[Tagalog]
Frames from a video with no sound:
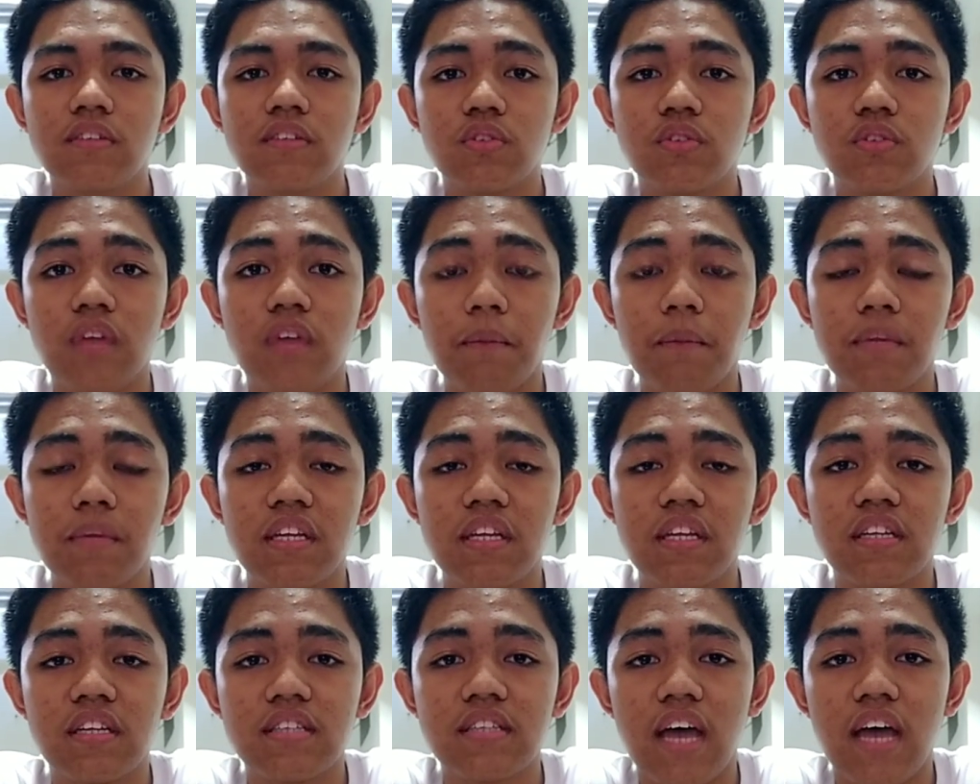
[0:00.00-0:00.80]

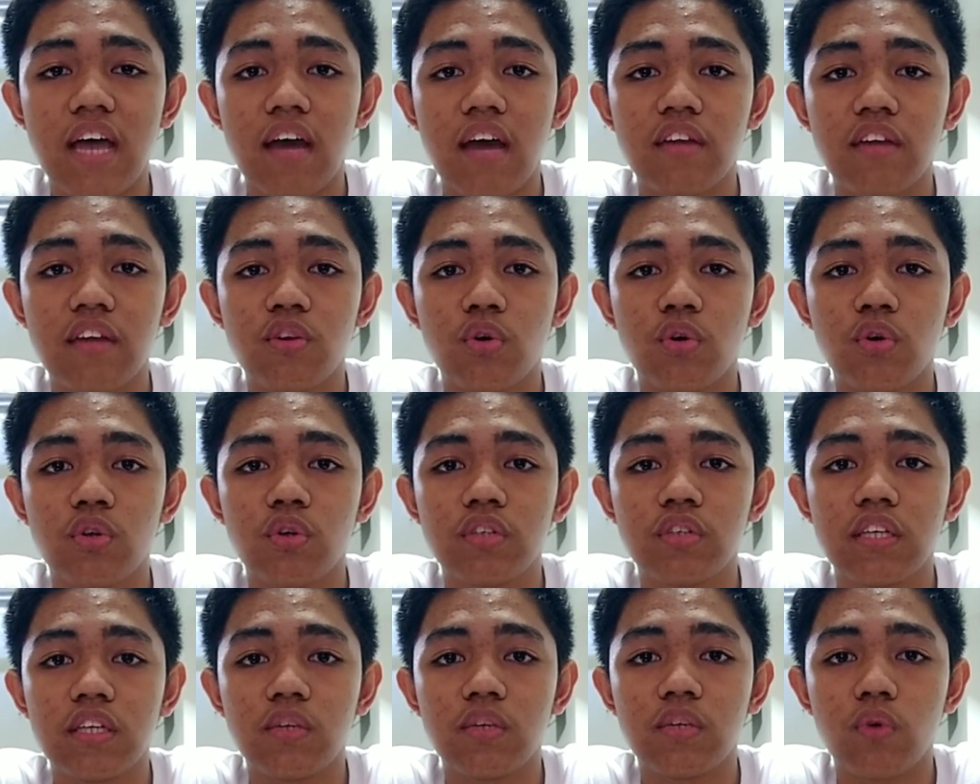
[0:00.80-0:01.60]
Sabi niya sa akin
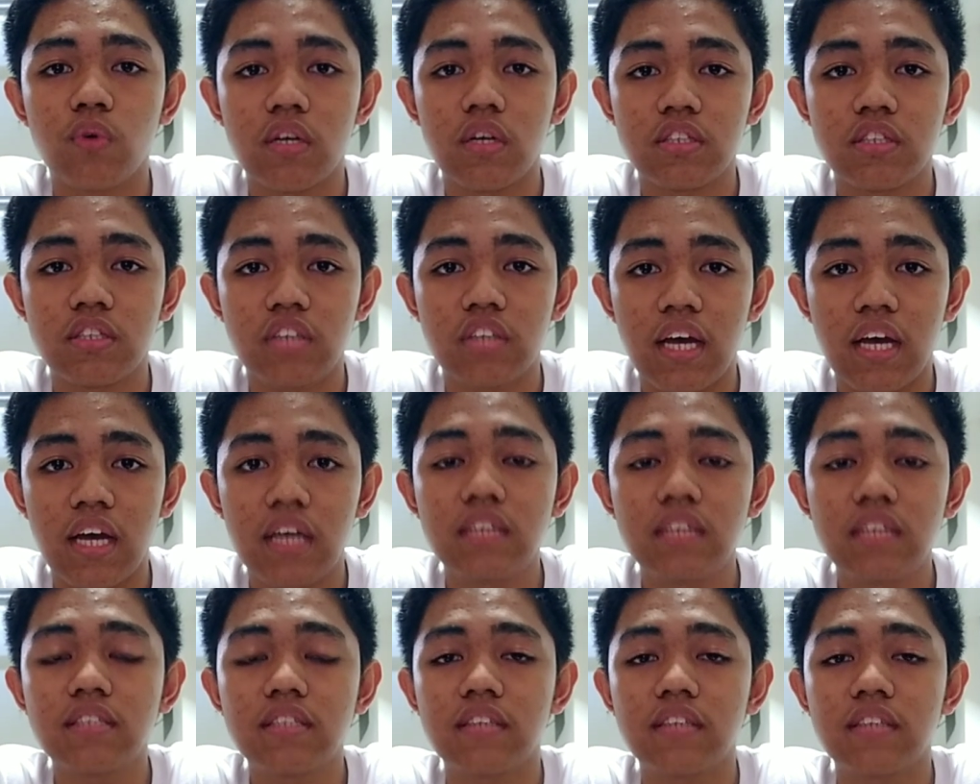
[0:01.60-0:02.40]
noon, kinuha
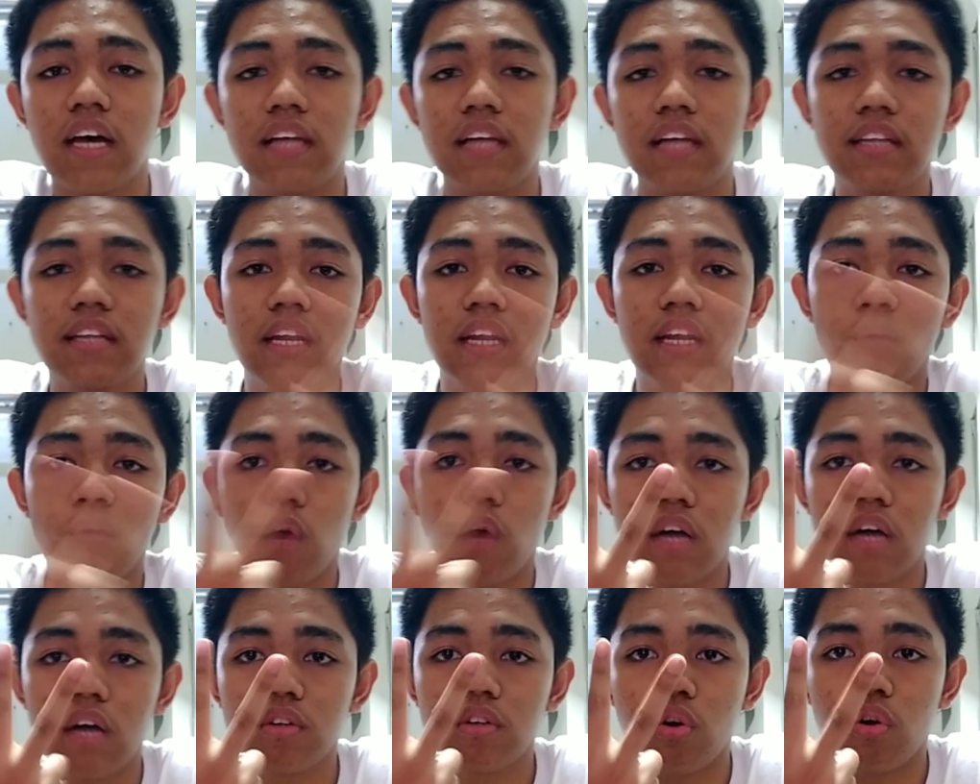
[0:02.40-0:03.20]
siya sa
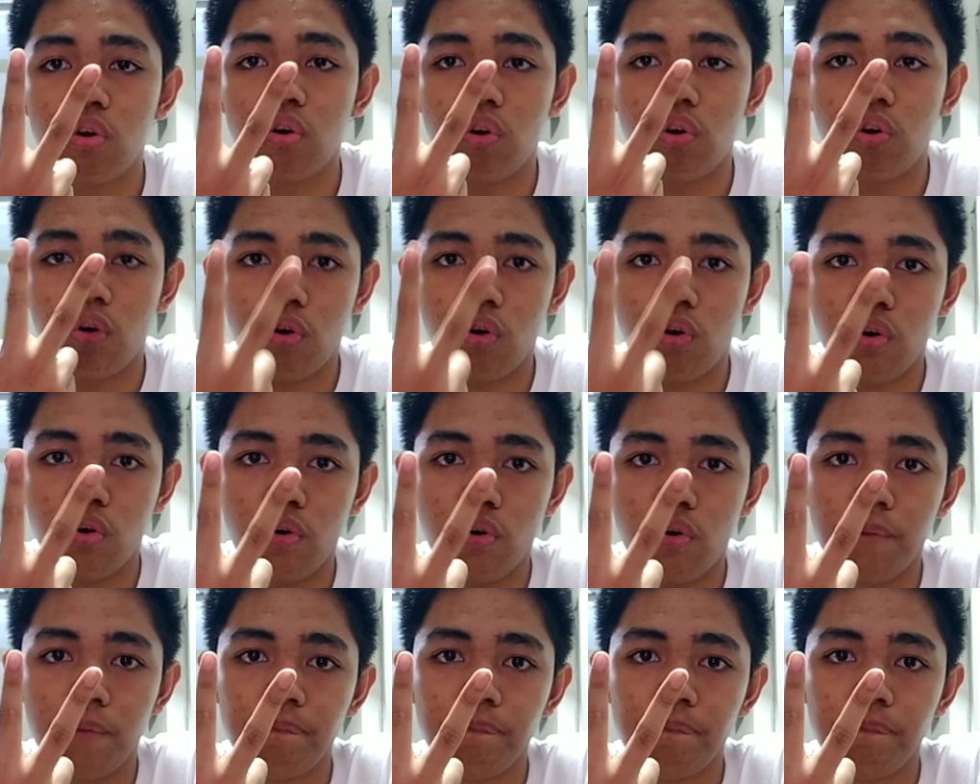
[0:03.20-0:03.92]
dalawang lolo ko.